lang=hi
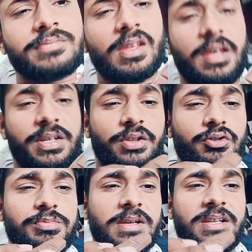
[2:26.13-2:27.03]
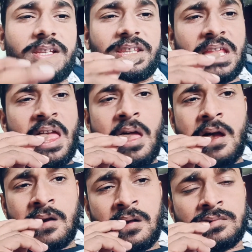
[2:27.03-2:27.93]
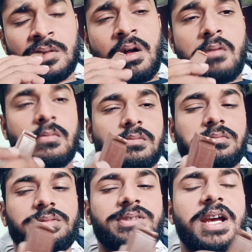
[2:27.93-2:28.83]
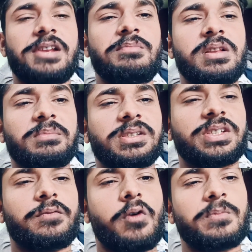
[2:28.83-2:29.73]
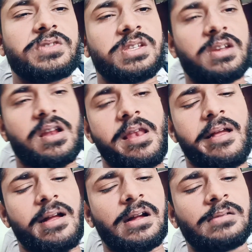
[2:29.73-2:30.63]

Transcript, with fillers: एक न्यूज़ फैल रही थी डेयरी मिल्क में से वॉम्स निकलने का